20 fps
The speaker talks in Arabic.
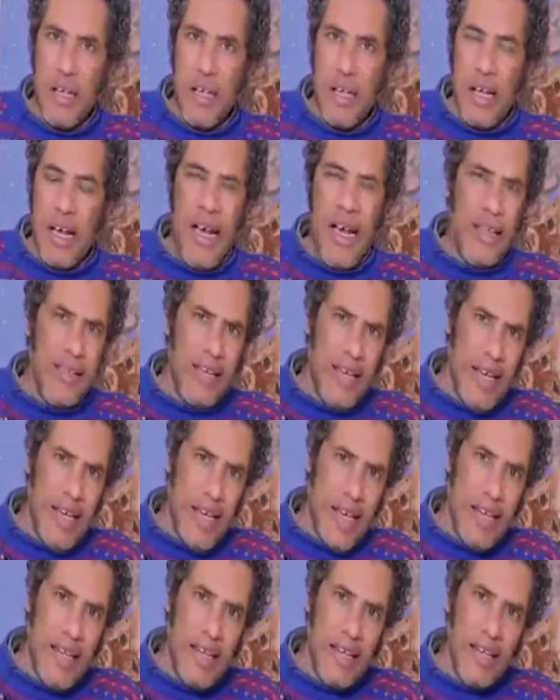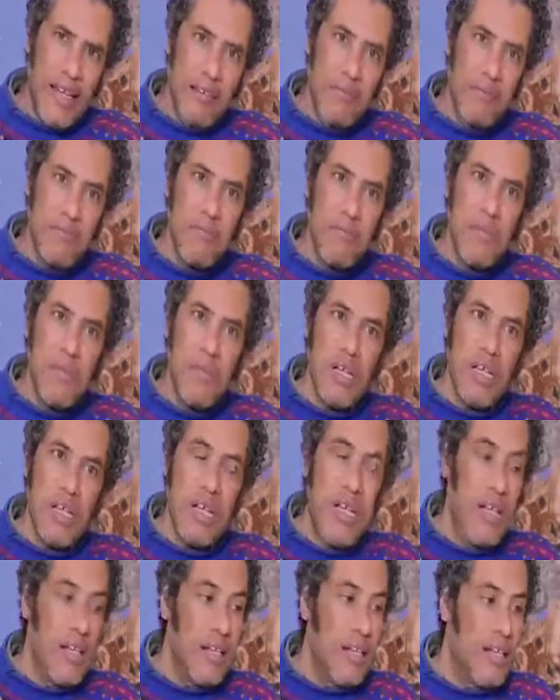كان عندها جاليري
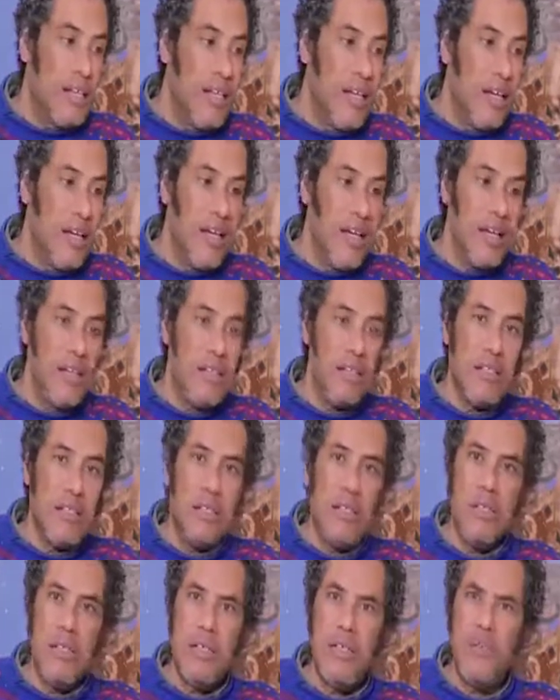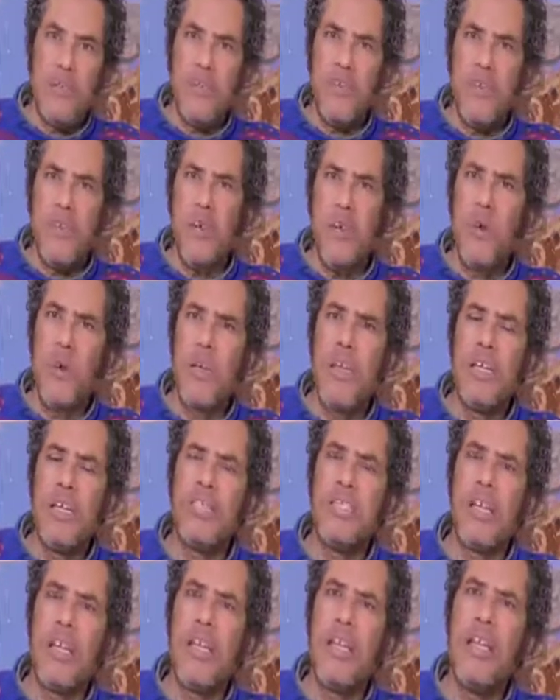الجاليري ده فيه
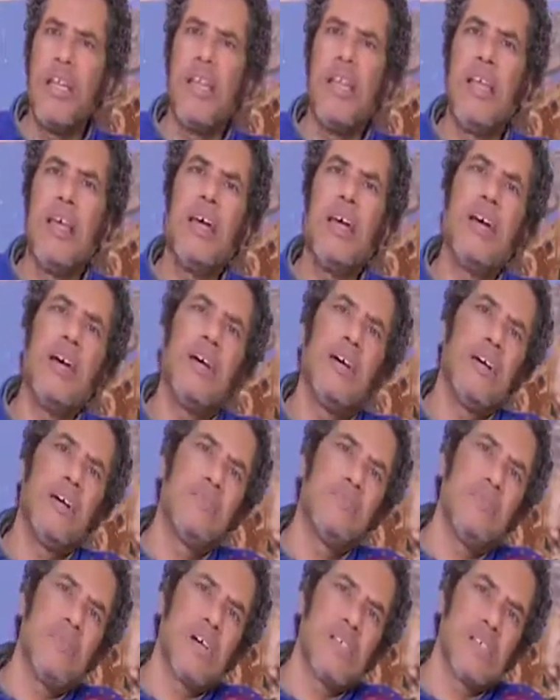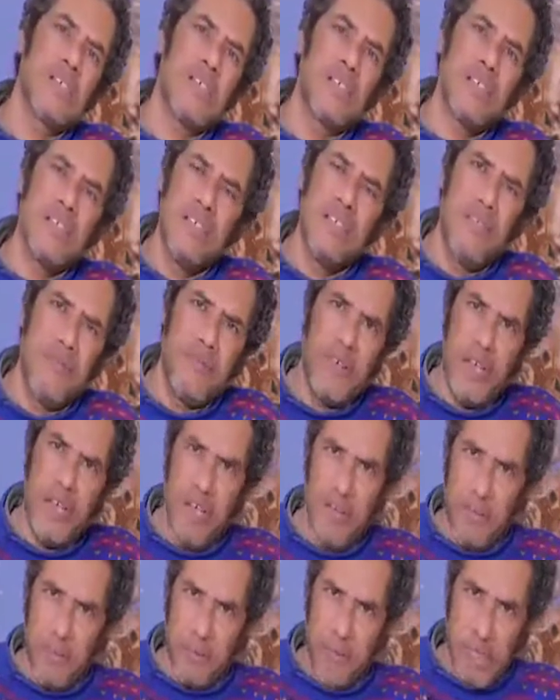كوليكشن لاساطين
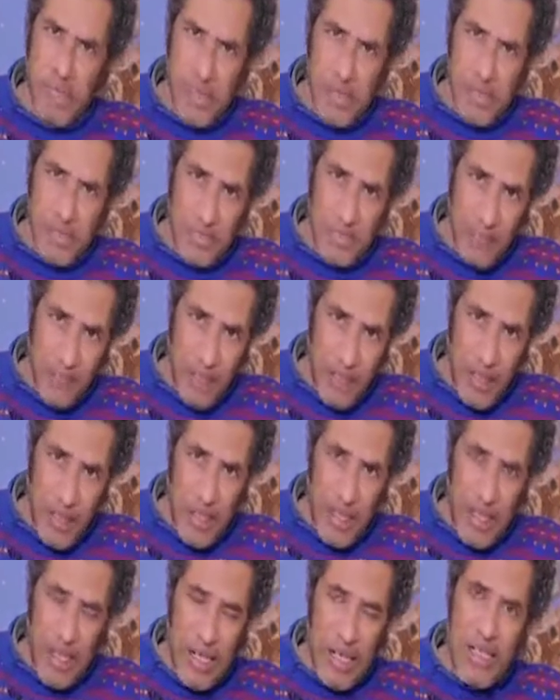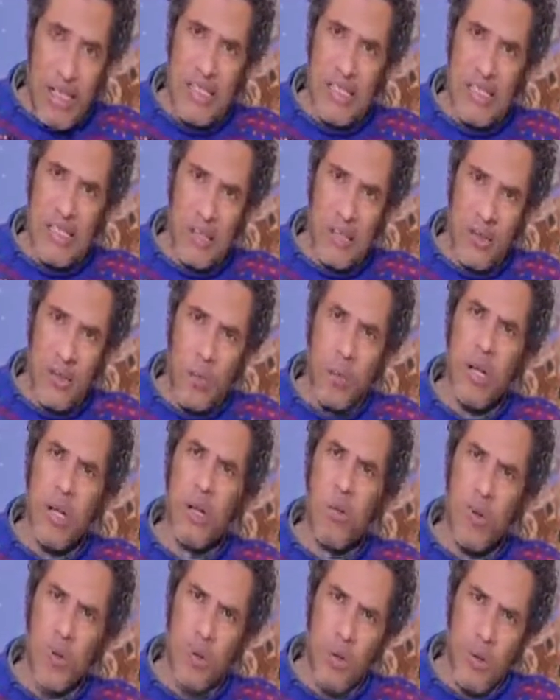الفن في مصر الاساتذه الكبار
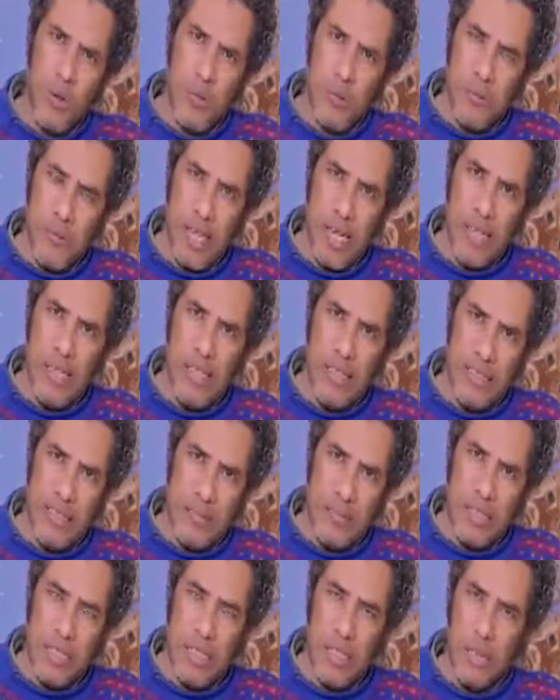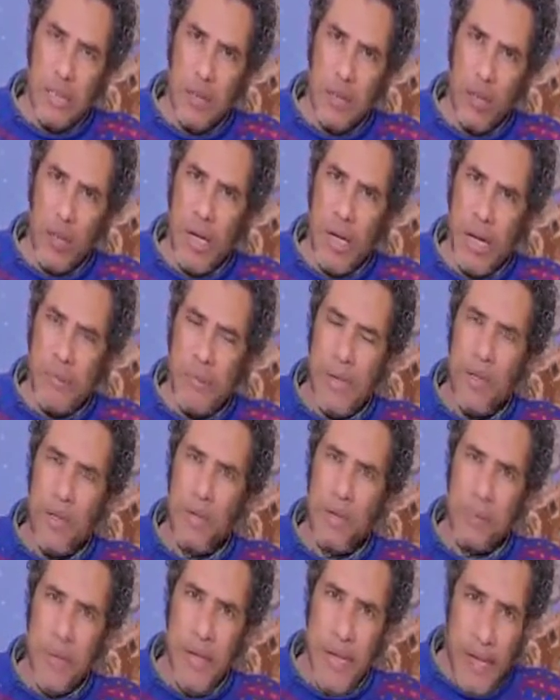كلهم كانت بتعرض لهم اعمال
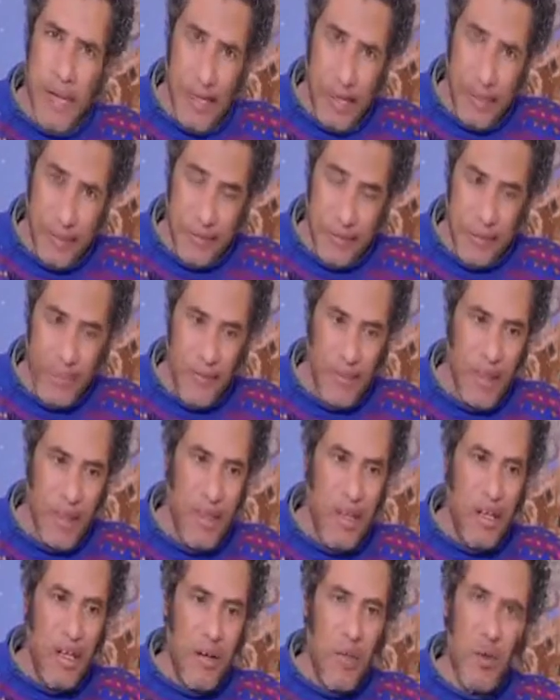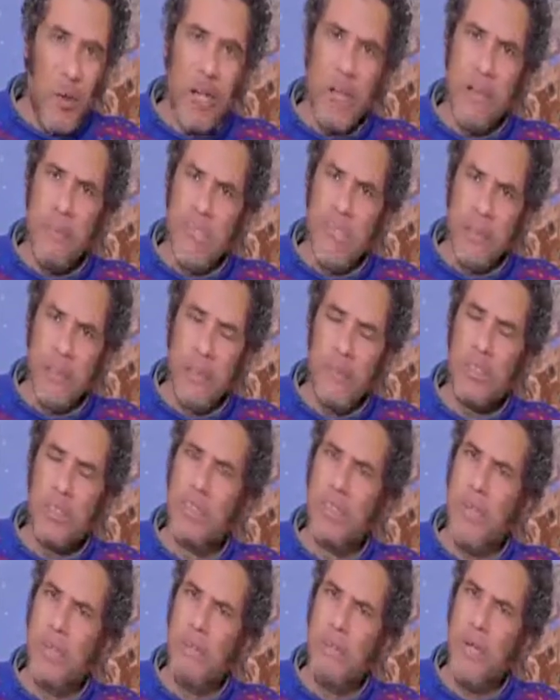وتبيعها وانا يمكن كنت
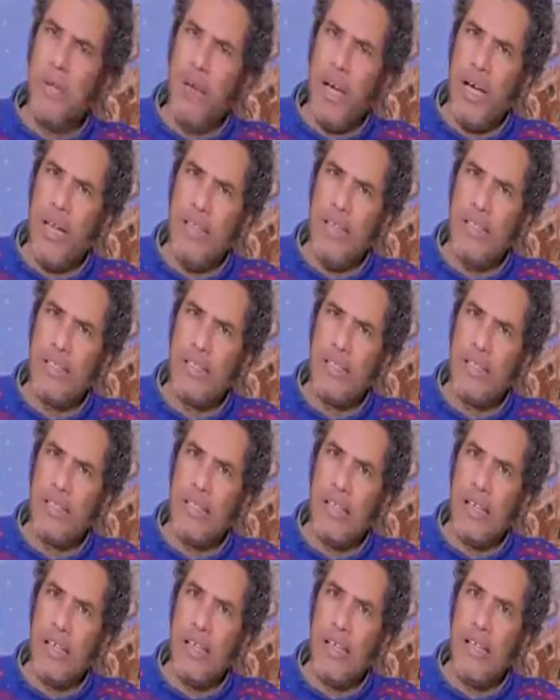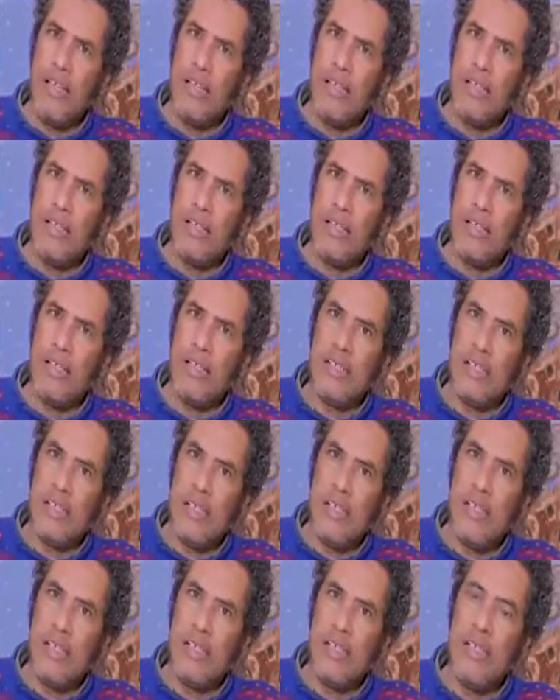الشاب الوحيد اللي
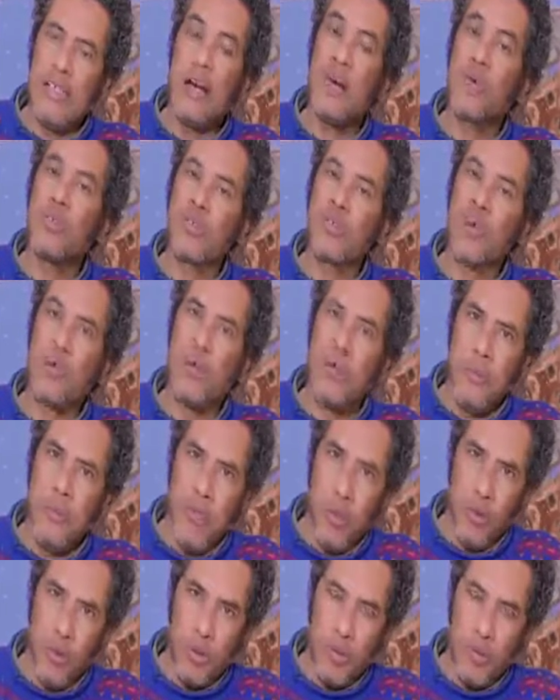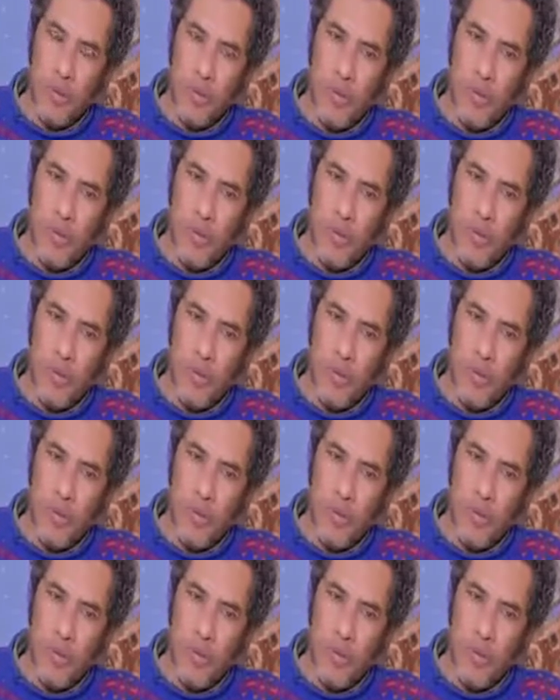آه تاخد شغل منه